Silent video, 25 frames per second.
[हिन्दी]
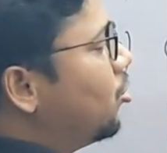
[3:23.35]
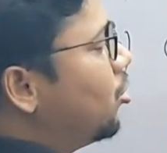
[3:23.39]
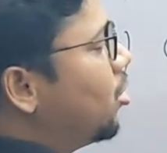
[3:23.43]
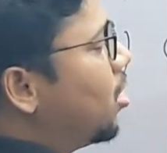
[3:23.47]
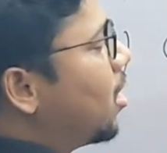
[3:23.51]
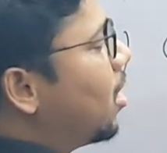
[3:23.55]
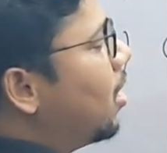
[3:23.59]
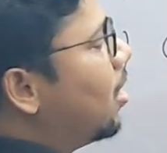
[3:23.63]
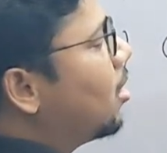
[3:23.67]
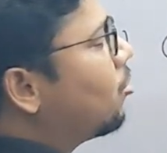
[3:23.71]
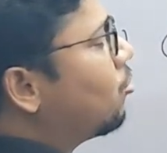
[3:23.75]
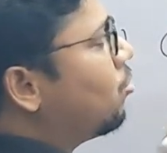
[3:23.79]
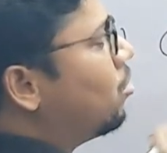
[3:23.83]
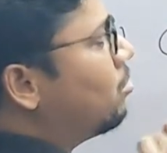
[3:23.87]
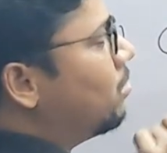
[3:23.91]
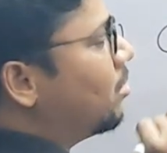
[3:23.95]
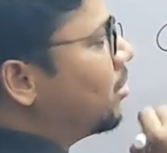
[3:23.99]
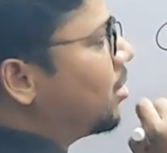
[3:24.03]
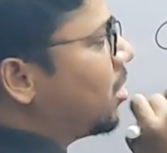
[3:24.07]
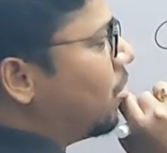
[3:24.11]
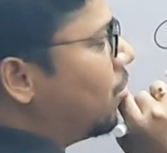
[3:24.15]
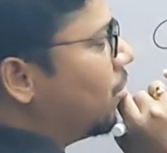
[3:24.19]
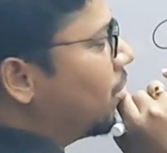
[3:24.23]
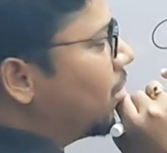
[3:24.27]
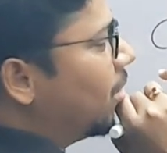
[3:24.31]
चार इलेक्ट्रॉन
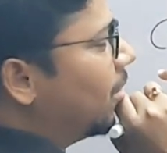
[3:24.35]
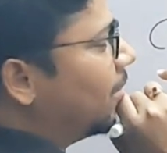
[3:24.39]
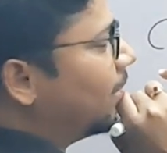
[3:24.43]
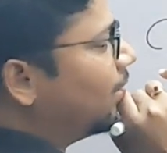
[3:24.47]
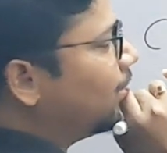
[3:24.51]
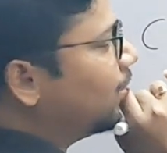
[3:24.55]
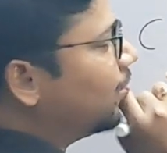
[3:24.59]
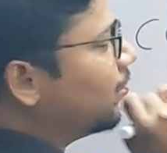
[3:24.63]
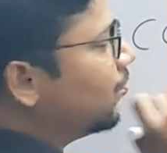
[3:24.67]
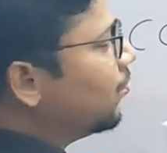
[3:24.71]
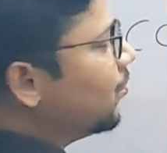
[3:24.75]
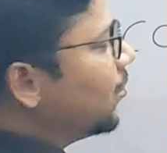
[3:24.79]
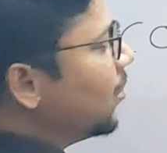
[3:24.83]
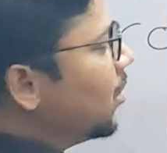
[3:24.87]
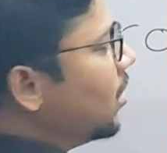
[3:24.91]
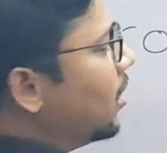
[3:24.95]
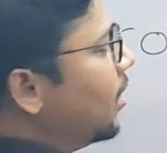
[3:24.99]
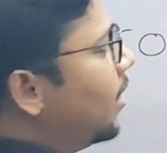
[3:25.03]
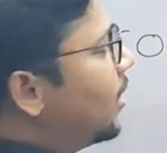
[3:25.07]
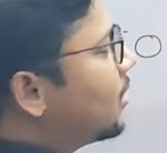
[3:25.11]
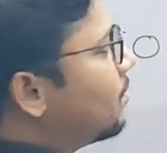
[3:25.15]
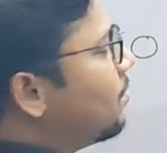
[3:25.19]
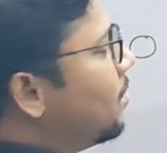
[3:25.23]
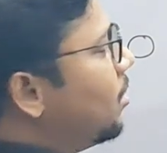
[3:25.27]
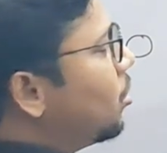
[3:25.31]
बचा होगा
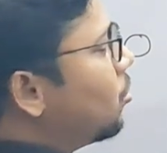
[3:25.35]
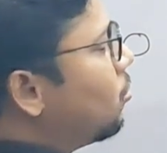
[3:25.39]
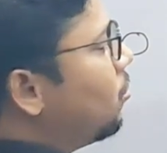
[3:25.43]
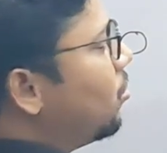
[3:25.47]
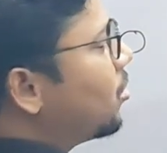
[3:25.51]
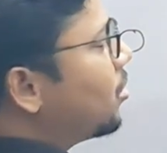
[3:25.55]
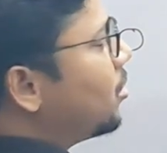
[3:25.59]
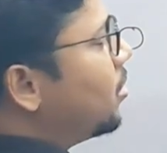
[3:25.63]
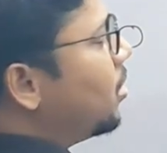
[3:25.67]
इसमें देखो